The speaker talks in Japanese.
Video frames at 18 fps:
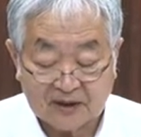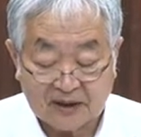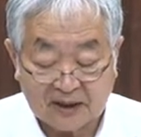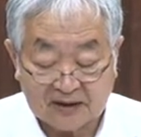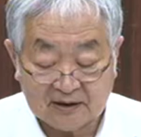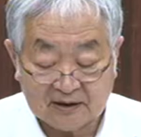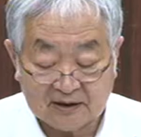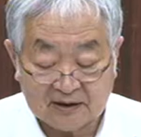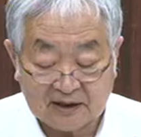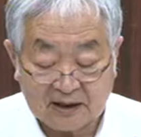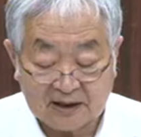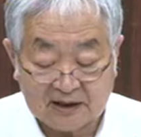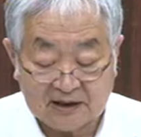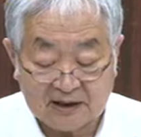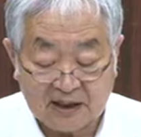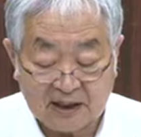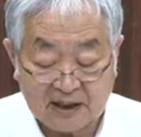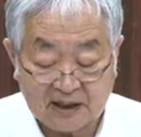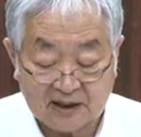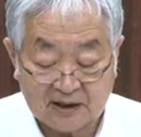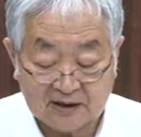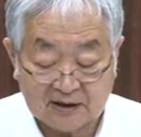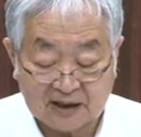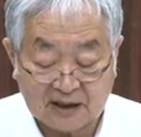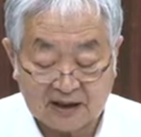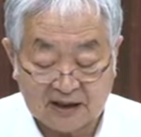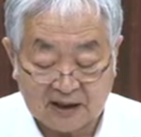なってきて
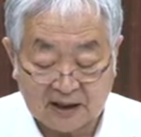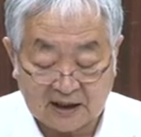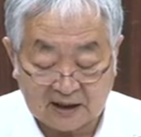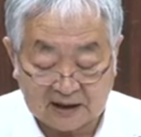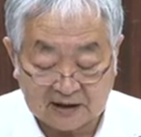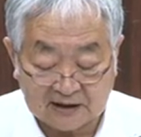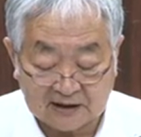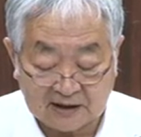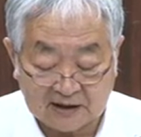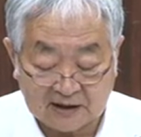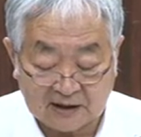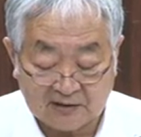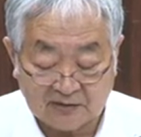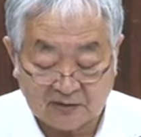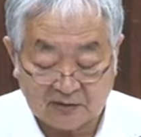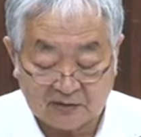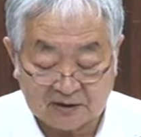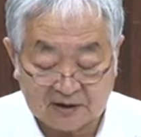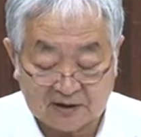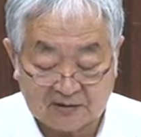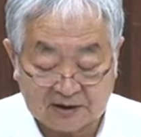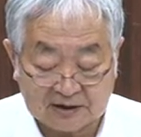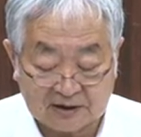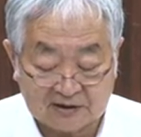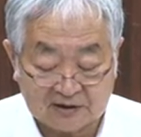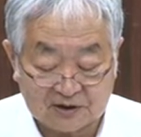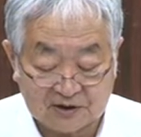なりかかっていたように
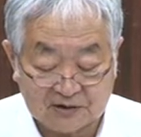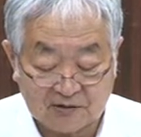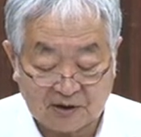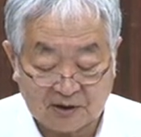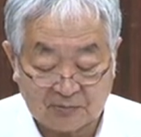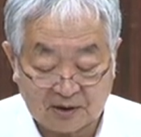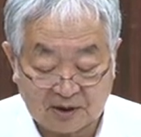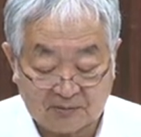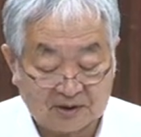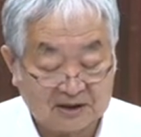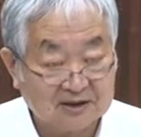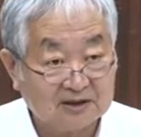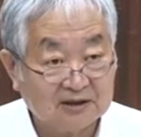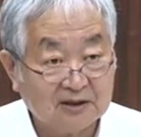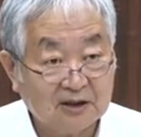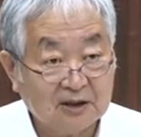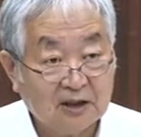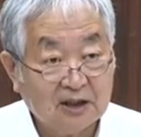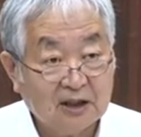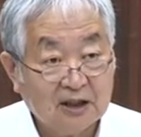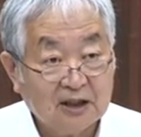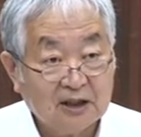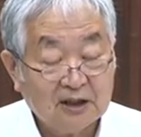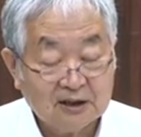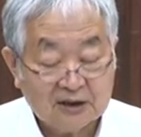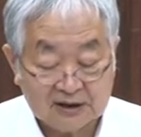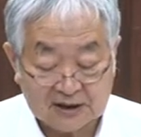私には見えます。
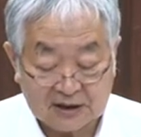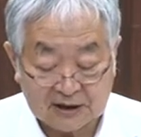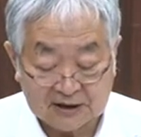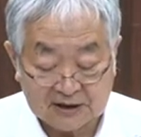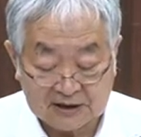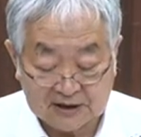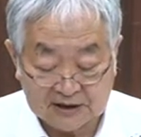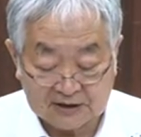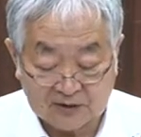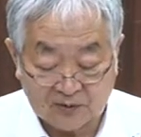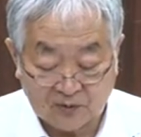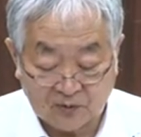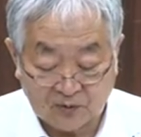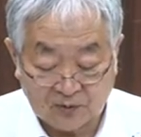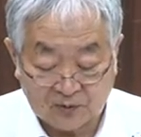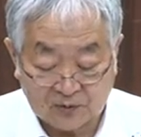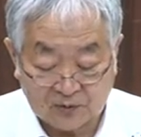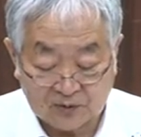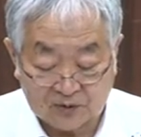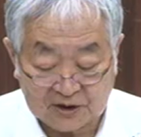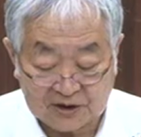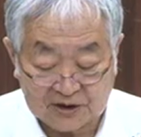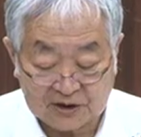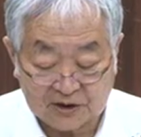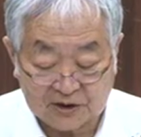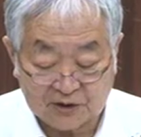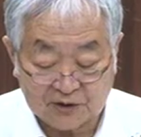しかしそのこと
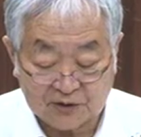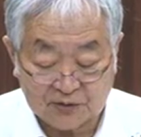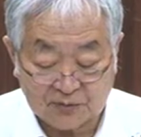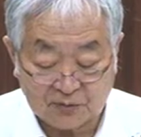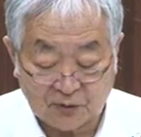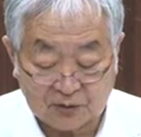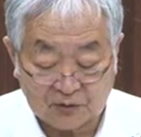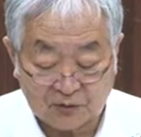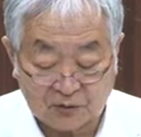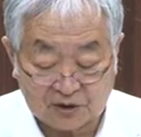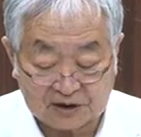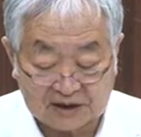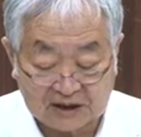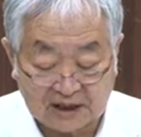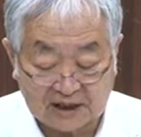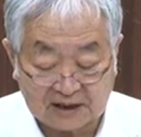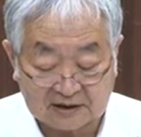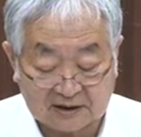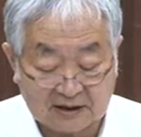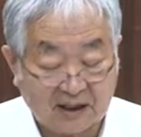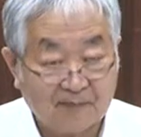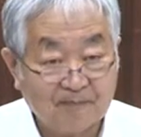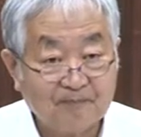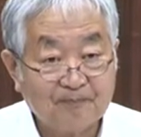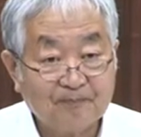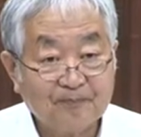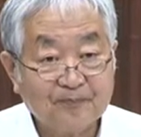に注目をしなかっ
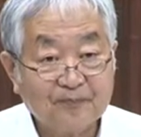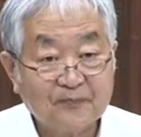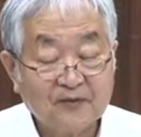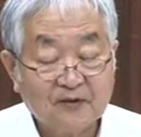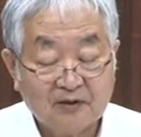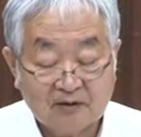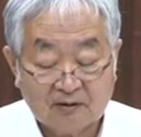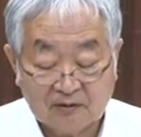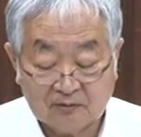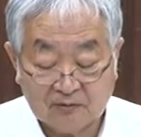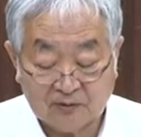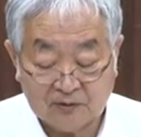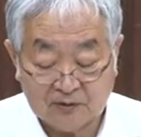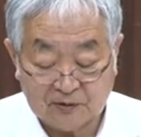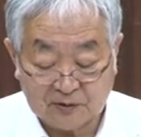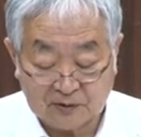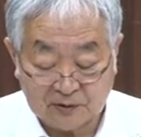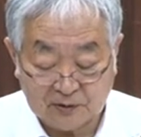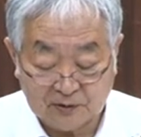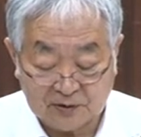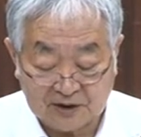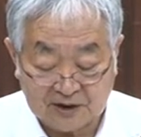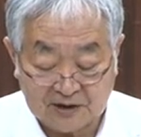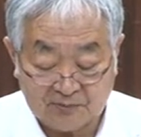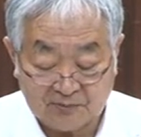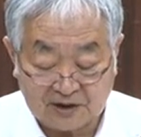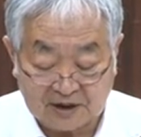たというふう
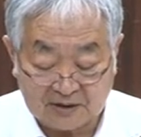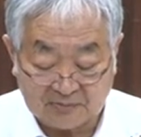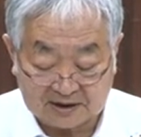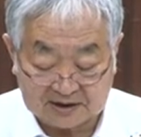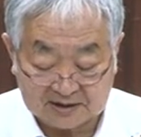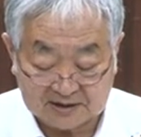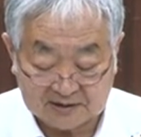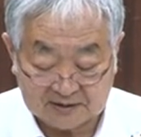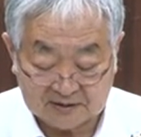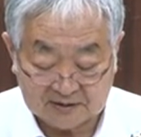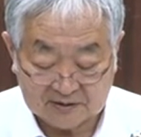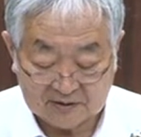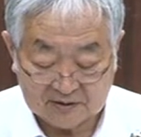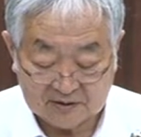に見えます